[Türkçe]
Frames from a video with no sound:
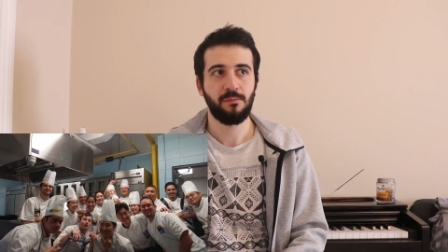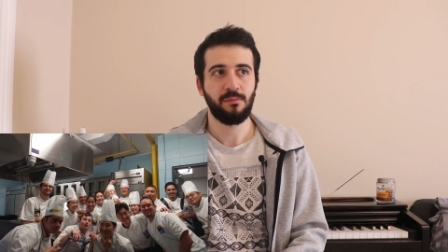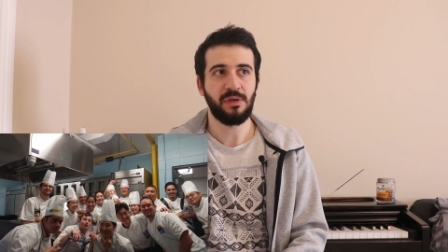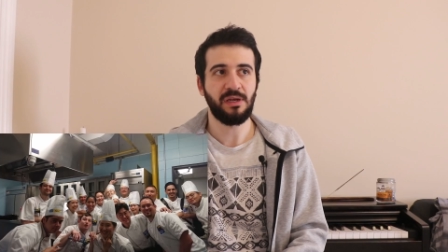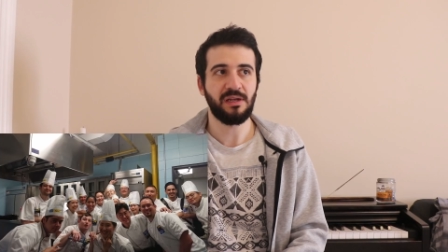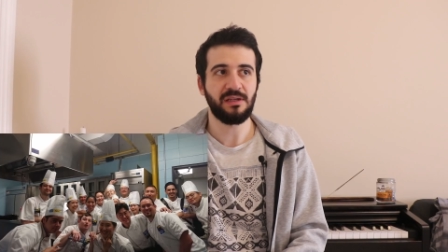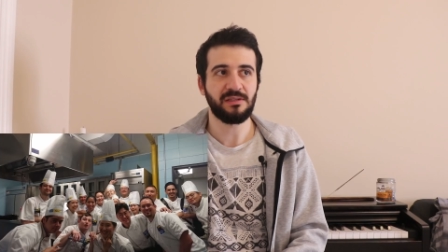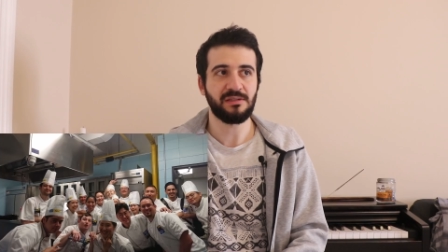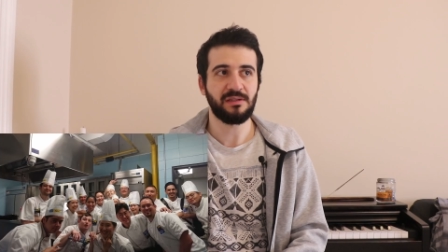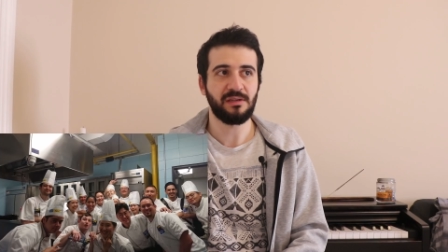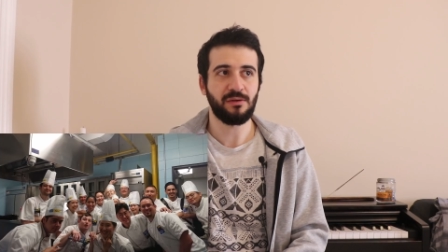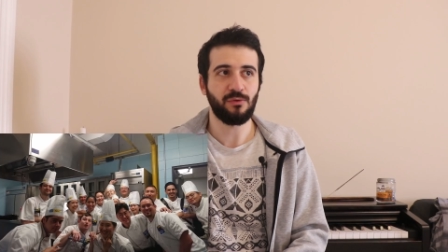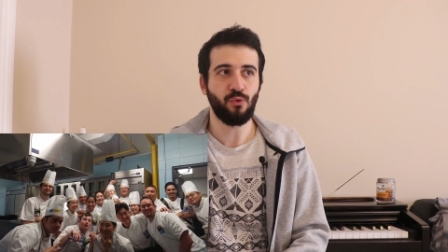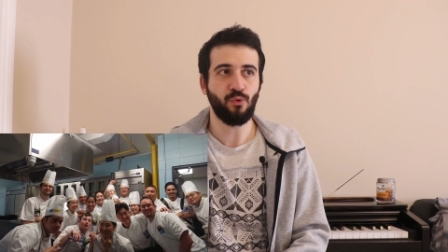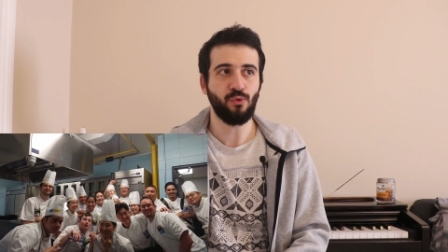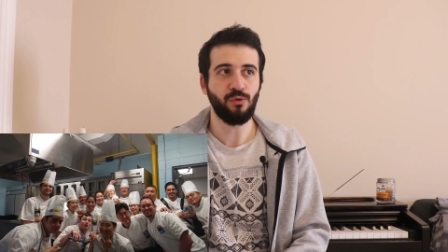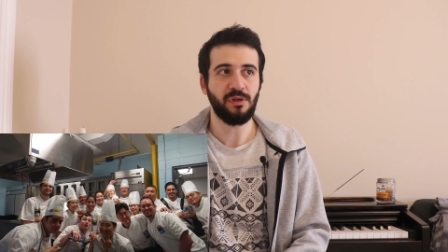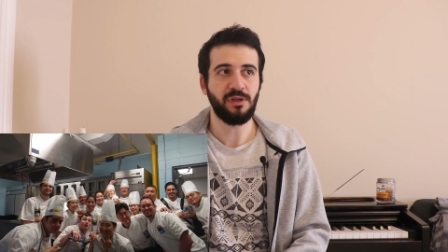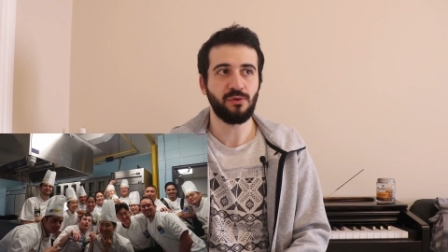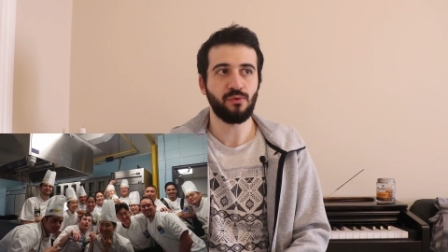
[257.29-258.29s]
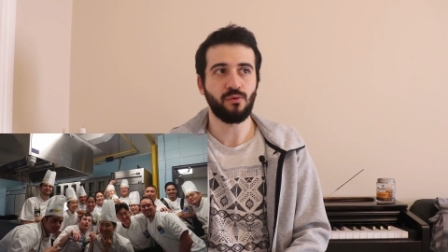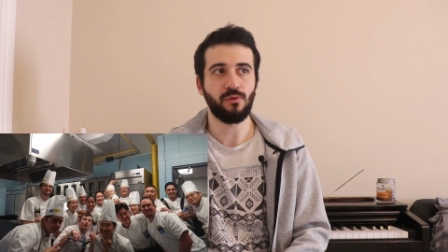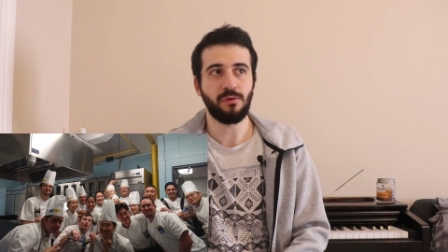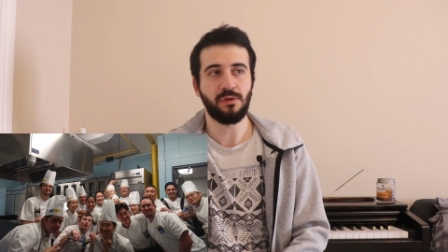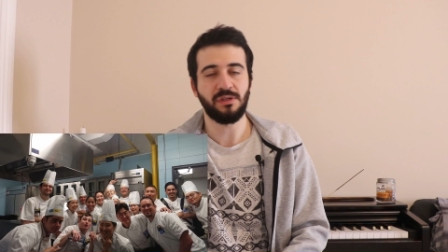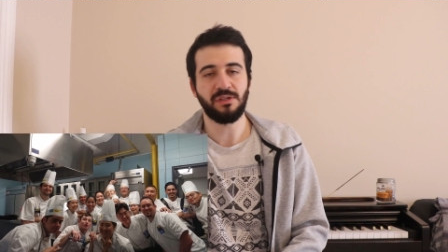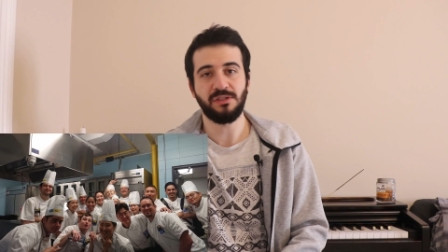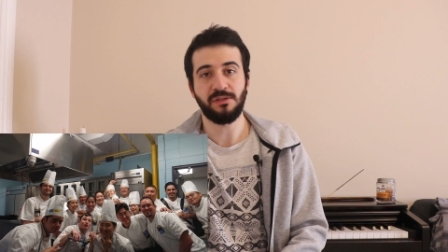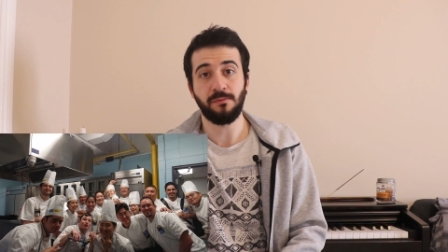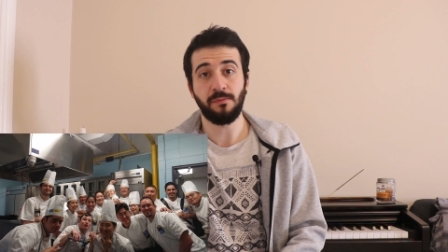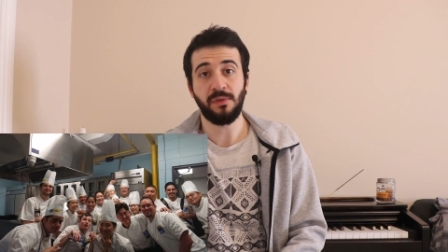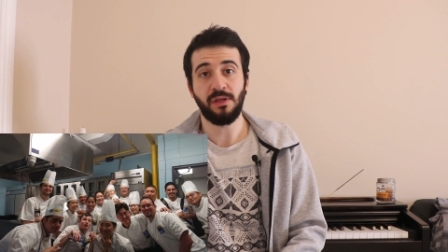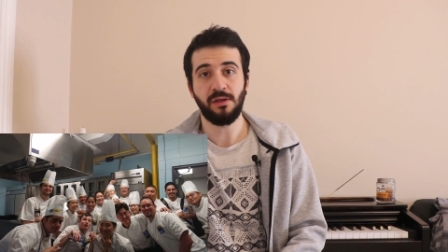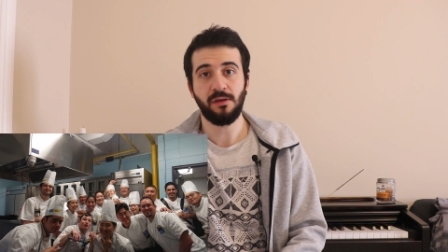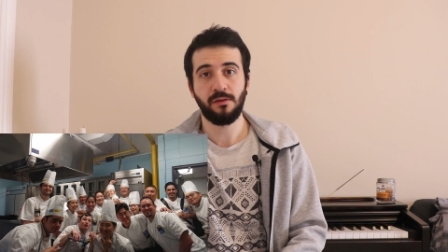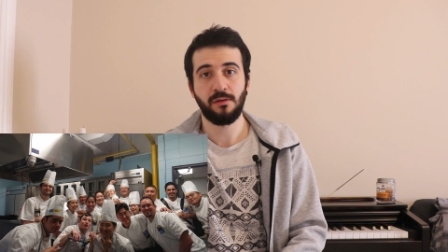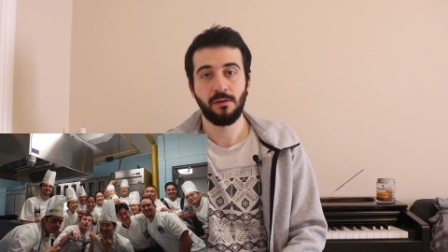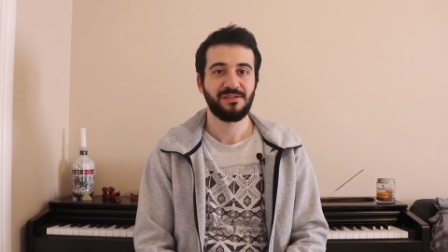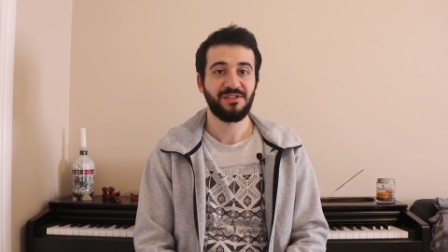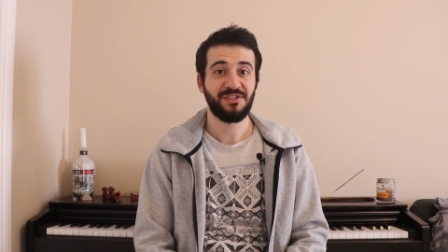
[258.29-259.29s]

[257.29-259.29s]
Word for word: Biraz daha okula yoğunlaşayım diye.